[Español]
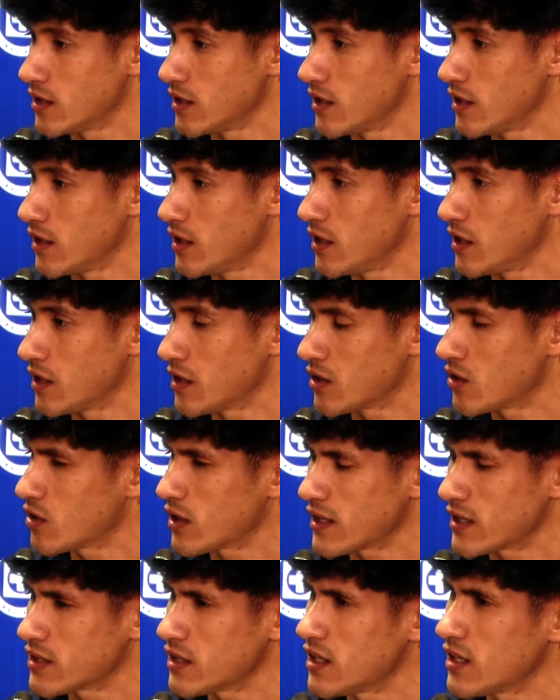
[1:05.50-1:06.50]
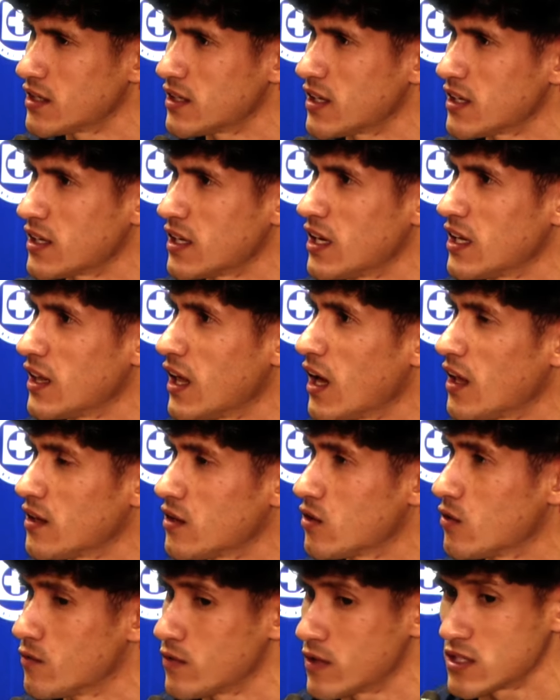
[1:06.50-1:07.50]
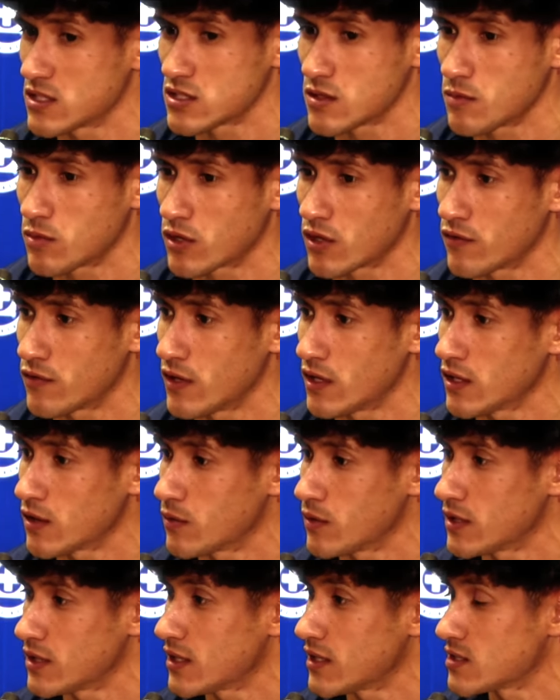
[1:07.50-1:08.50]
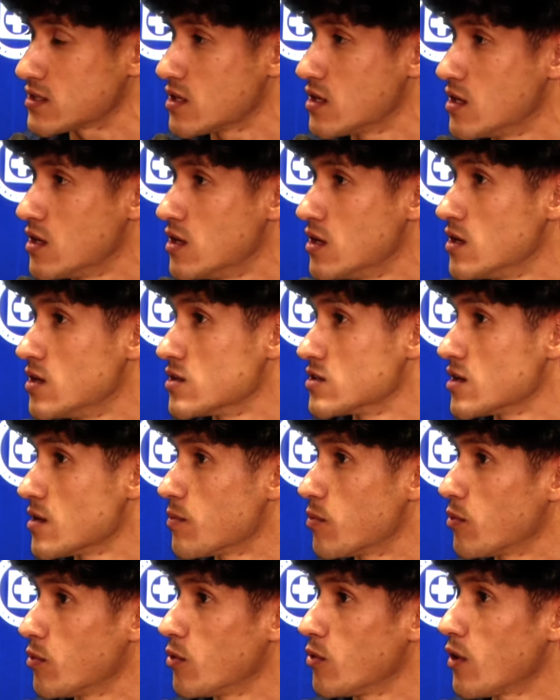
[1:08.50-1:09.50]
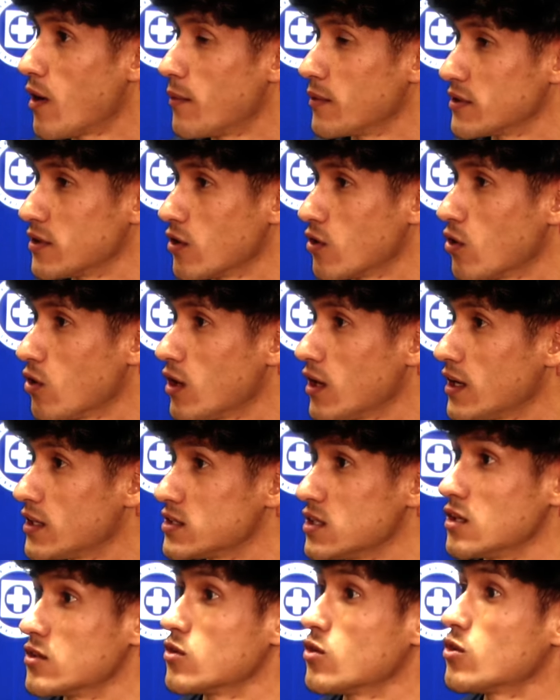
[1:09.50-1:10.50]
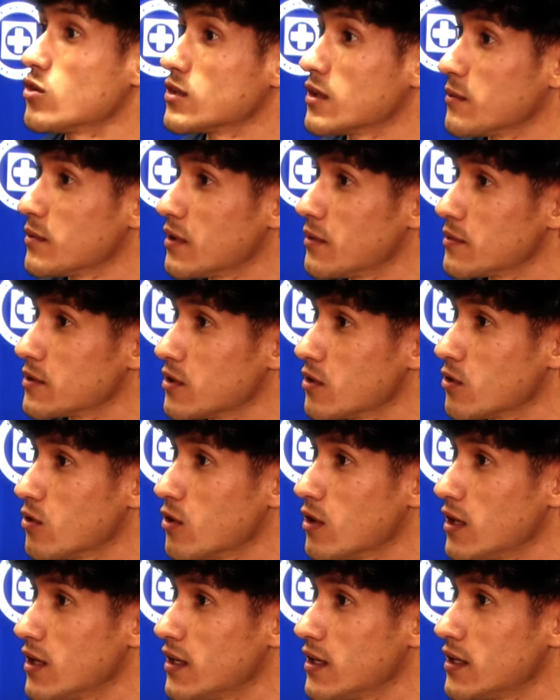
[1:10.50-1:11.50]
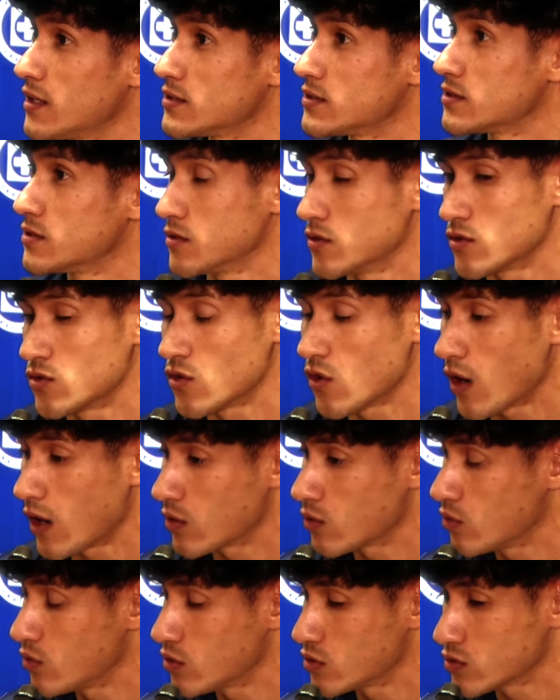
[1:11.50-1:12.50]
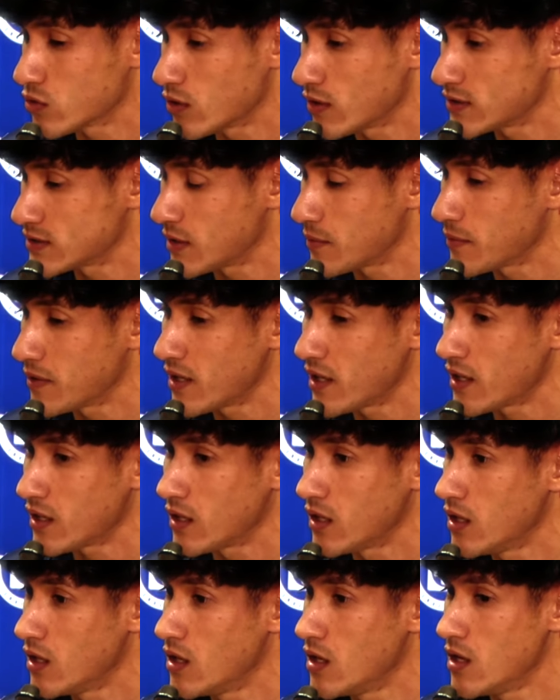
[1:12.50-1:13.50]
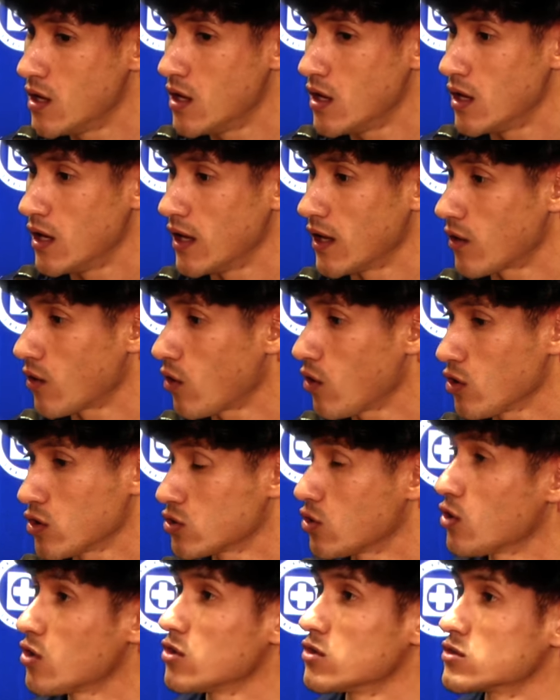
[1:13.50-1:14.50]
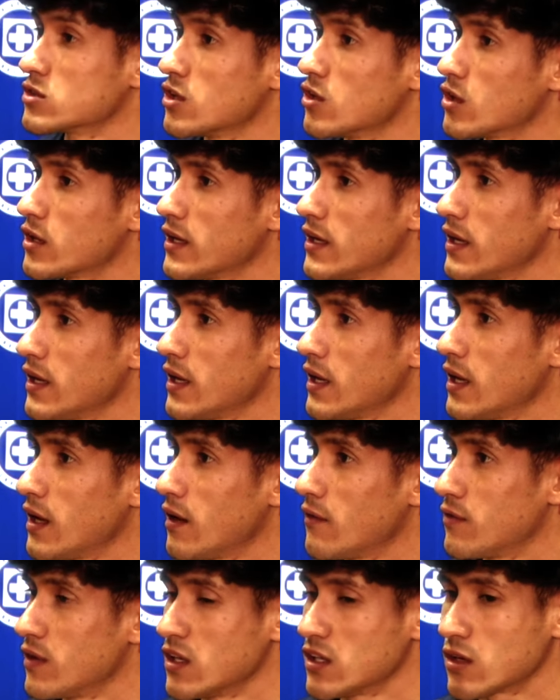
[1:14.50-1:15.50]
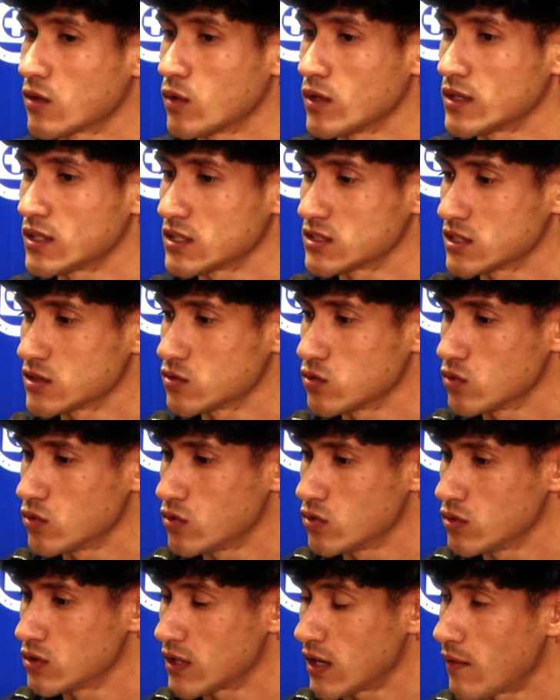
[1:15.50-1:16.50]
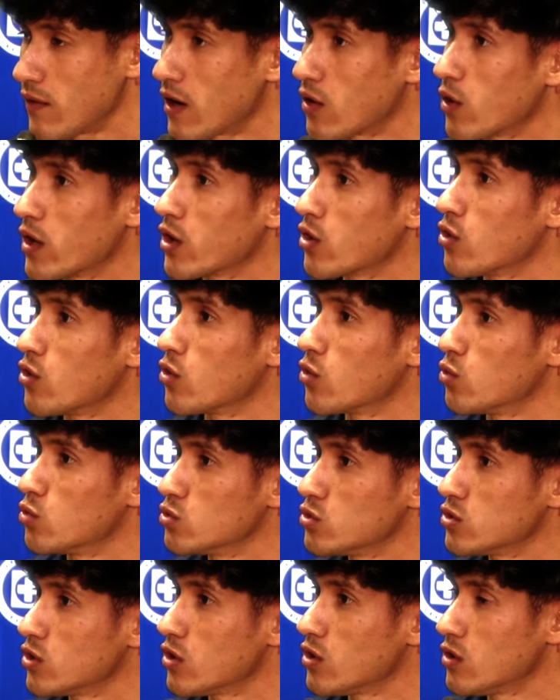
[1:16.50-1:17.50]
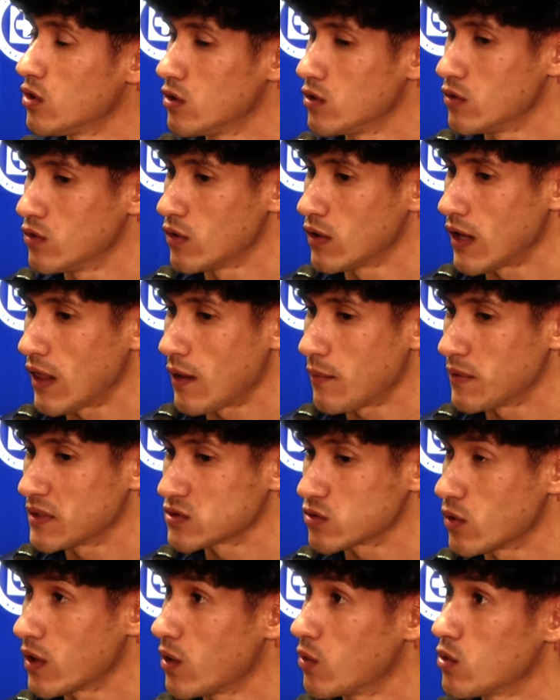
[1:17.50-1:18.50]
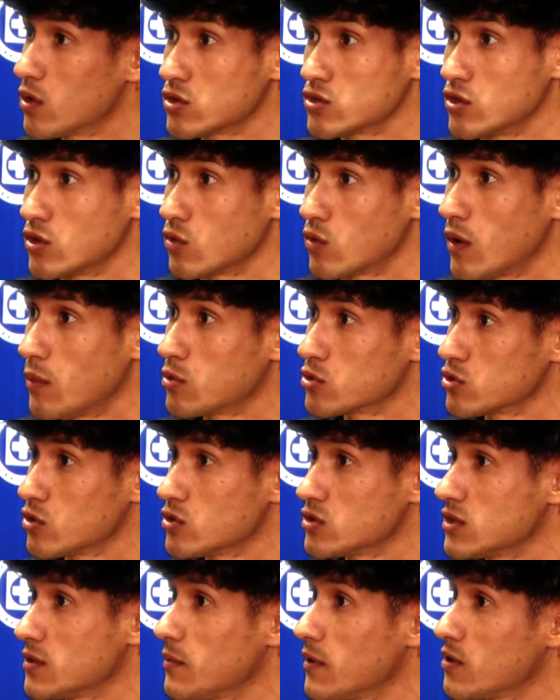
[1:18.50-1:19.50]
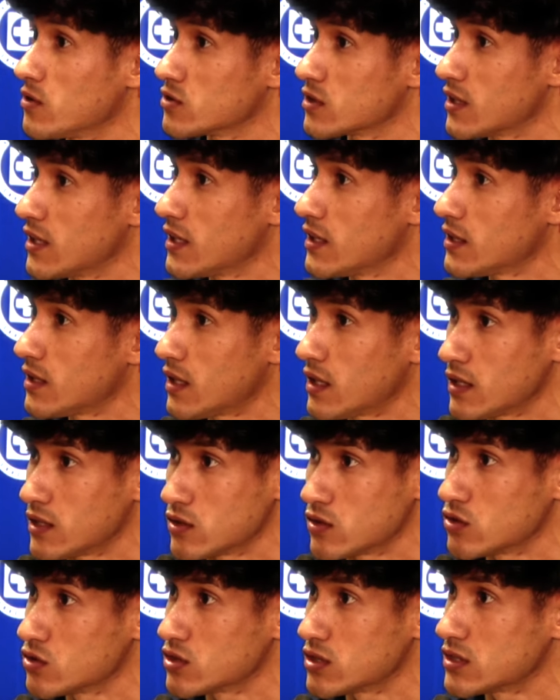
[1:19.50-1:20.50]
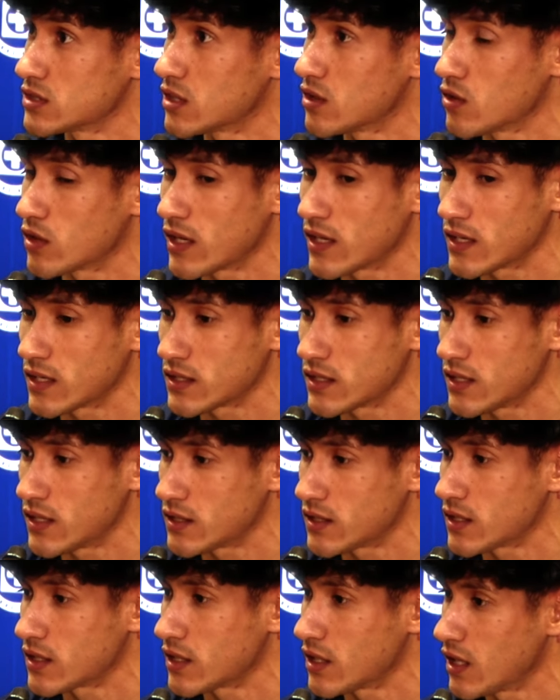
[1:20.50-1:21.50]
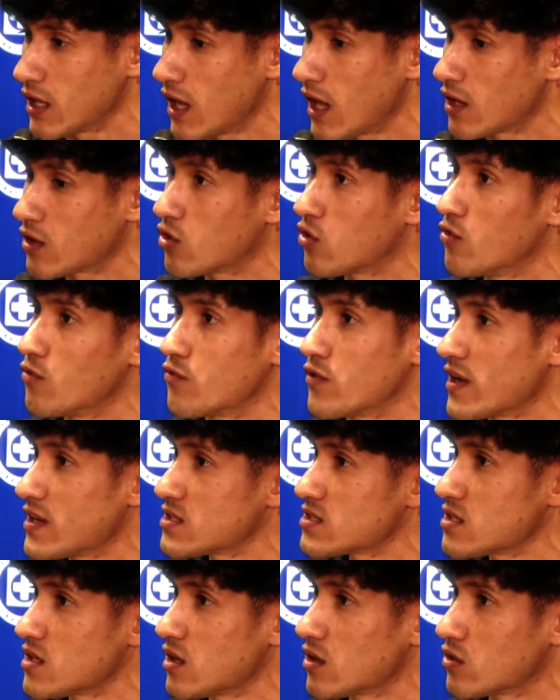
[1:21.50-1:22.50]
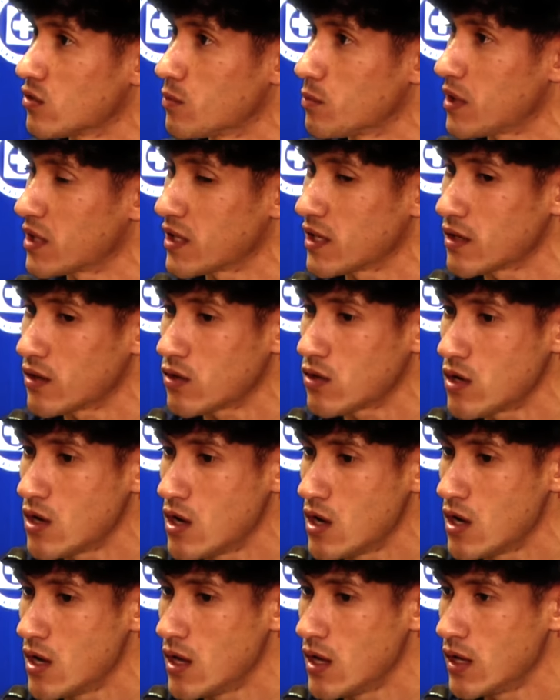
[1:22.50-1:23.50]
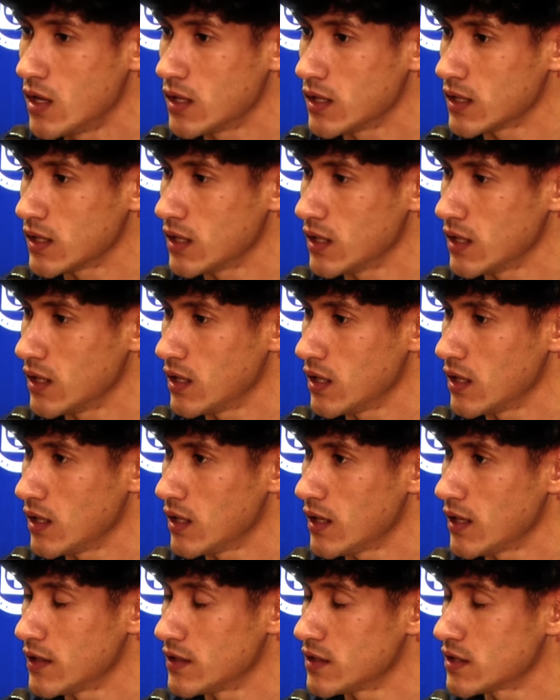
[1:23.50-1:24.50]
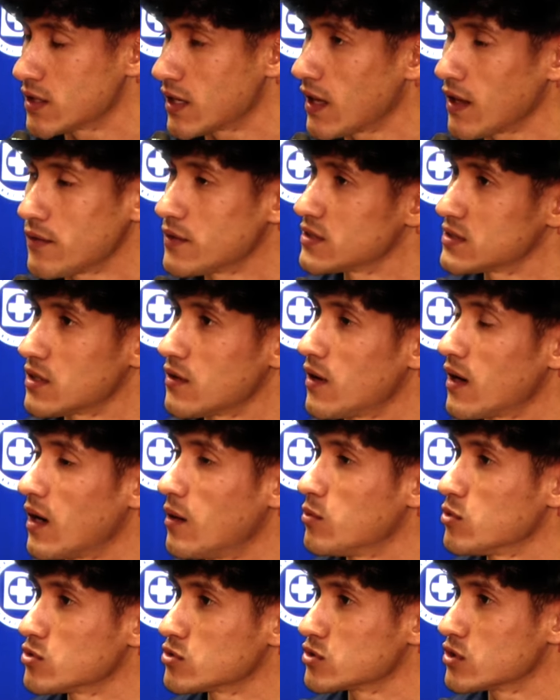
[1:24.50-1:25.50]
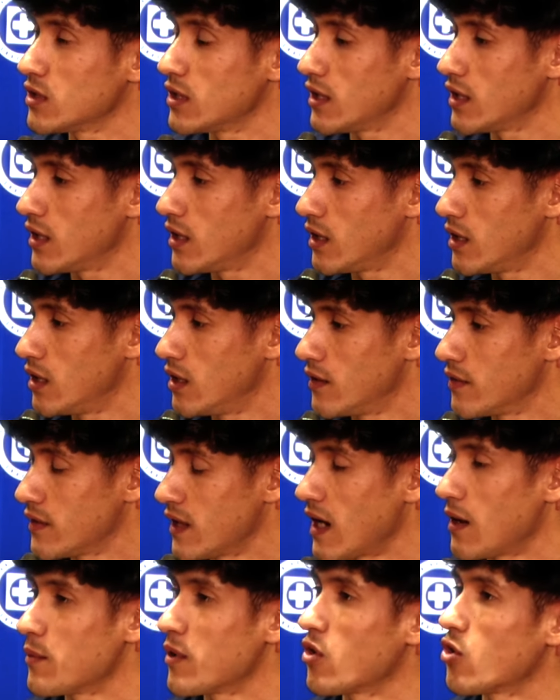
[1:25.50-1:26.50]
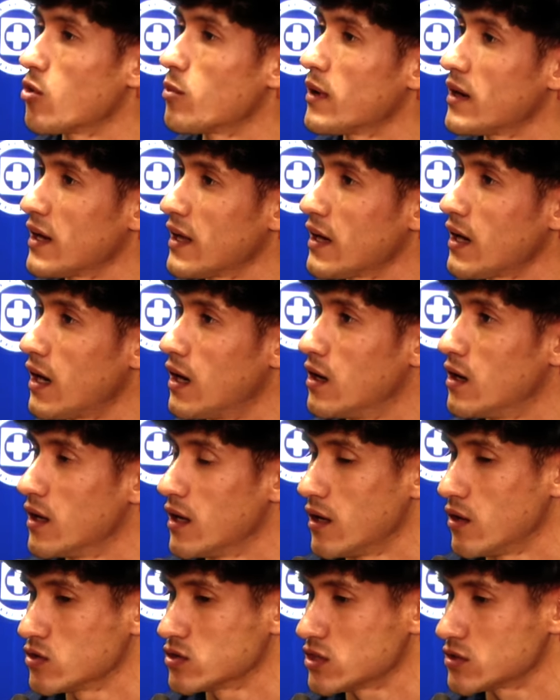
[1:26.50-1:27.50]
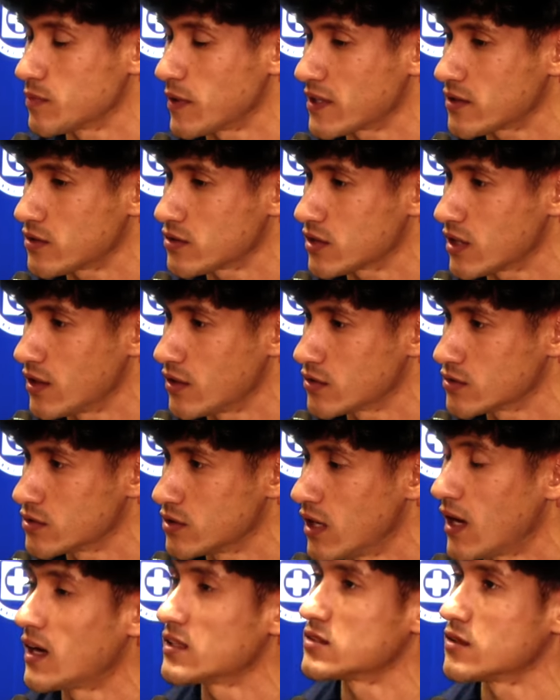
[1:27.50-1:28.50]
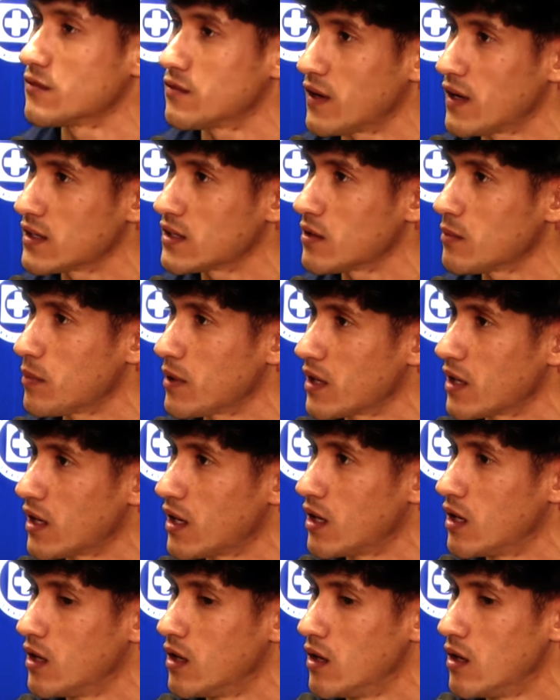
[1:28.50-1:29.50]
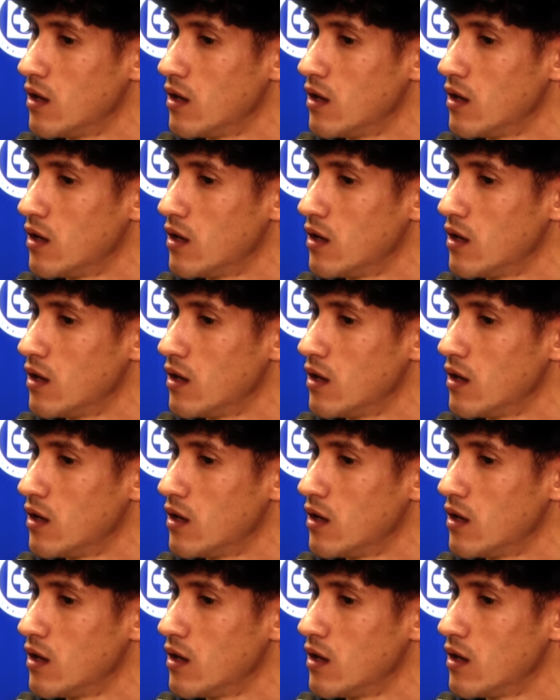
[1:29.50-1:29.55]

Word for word: y creo que hay que tener tranquilidad y confianza porque al final de cuentas Sepu ha metido goles, el Toro también ha metido goles, yo algunos goles también, eh, Rodo, todos. Creo que al final de cuentas es un trabajo en conjunto, no nada más juega uno, sino jugamos 11 más los que entran, entonces creo que hay que tener tranquilidad, confianza en el compañero y cada vez trabajamos eh, de la mejor manera en los aspectos que nos hacen falta para,